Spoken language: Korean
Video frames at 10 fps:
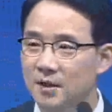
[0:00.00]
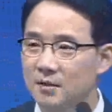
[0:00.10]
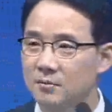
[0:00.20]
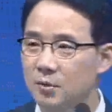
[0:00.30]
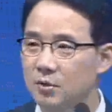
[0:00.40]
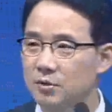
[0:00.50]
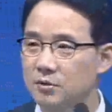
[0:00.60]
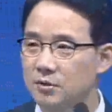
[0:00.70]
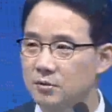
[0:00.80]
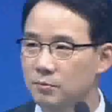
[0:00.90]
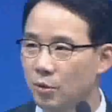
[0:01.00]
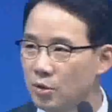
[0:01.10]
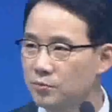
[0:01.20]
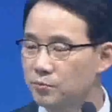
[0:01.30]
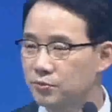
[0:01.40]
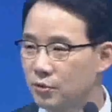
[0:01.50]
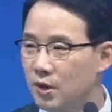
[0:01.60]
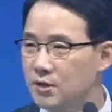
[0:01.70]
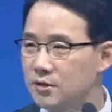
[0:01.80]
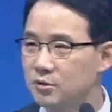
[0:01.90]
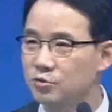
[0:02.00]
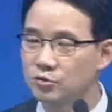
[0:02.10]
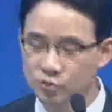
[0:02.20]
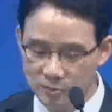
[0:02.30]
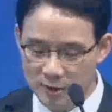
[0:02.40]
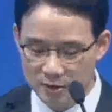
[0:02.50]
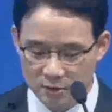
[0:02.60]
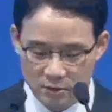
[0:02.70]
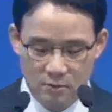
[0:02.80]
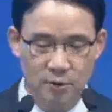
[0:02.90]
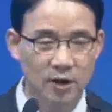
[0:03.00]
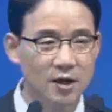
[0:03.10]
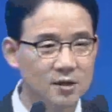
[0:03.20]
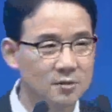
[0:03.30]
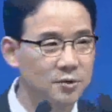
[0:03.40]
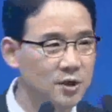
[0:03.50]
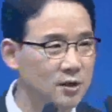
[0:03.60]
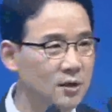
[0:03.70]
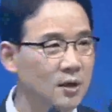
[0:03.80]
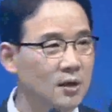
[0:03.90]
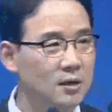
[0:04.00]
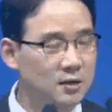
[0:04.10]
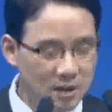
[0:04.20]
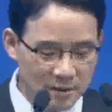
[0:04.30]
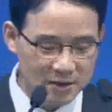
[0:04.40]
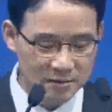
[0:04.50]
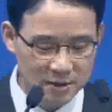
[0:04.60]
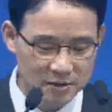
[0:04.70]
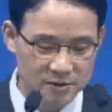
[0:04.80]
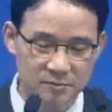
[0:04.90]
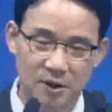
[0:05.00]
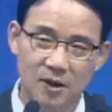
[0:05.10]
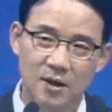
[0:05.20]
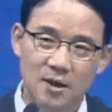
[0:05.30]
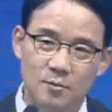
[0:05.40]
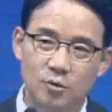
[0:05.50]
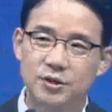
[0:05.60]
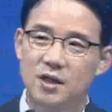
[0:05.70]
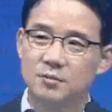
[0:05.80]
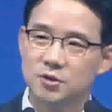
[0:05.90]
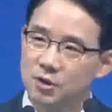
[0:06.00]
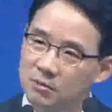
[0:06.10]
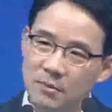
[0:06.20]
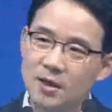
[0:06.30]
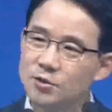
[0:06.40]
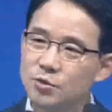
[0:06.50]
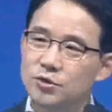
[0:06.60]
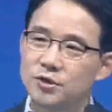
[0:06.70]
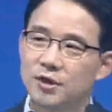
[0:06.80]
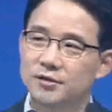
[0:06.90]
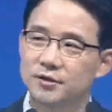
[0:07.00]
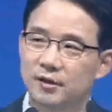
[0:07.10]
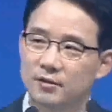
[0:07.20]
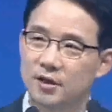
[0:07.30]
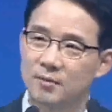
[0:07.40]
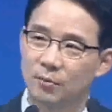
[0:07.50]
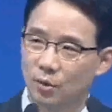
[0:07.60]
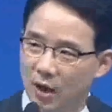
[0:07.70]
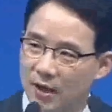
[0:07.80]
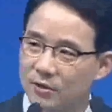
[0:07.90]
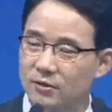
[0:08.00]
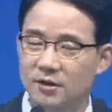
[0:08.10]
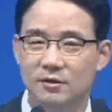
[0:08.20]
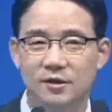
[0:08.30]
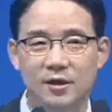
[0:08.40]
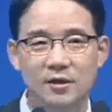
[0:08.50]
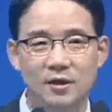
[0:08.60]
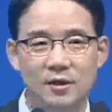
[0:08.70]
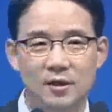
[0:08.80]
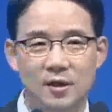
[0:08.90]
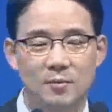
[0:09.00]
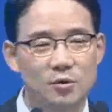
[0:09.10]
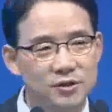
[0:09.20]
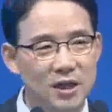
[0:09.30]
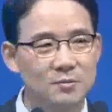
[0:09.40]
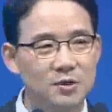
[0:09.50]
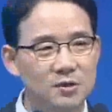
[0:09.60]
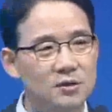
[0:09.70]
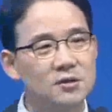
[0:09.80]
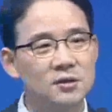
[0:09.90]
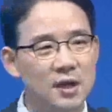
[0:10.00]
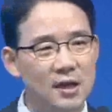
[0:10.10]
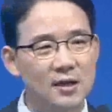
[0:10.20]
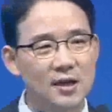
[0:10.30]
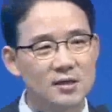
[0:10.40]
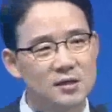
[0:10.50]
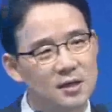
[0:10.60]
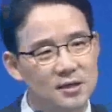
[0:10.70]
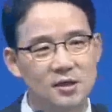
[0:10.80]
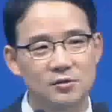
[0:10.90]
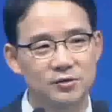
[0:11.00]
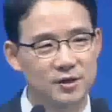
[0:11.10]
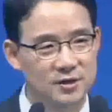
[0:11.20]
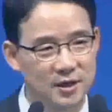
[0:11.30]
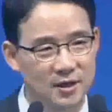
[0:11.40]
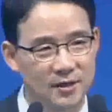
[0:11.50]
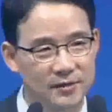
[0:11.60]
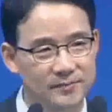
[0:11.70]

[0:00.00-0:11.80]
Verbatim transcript: 그래서 뭐뭘 그 부러워하지 해서 궁금해서 들어보니까 그분이 이렇게 말씀하셨습니다. 목사님은 정말 좋으시겠어요. 그래서 아, 뭐가요? 그랬더니 아, 목사님은 늦은 나이까지 일하실 수 있잖아요.